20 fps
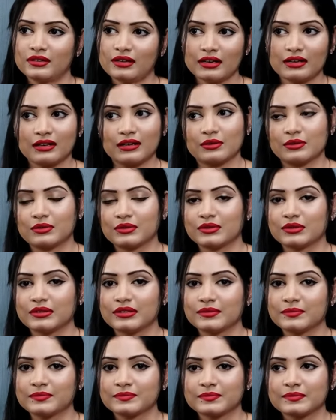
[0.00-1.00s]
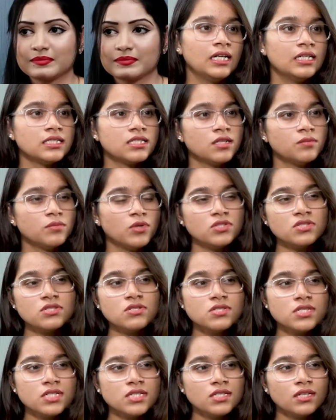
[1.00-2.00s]
అట్లా ఉంటుంది అసలు
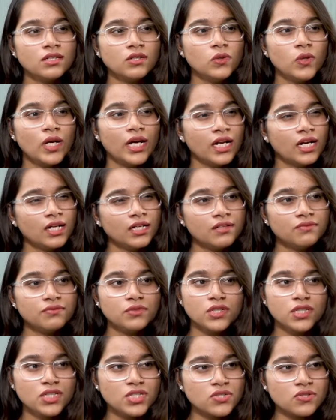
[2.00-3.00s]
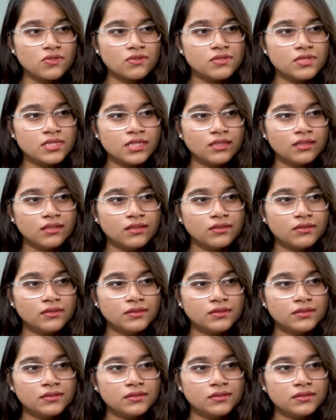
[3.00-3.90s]
మాన్సూన్ సీజన్లో ఎలాంటి ఫుడ్ తీసుకోవచ్చు అంటారు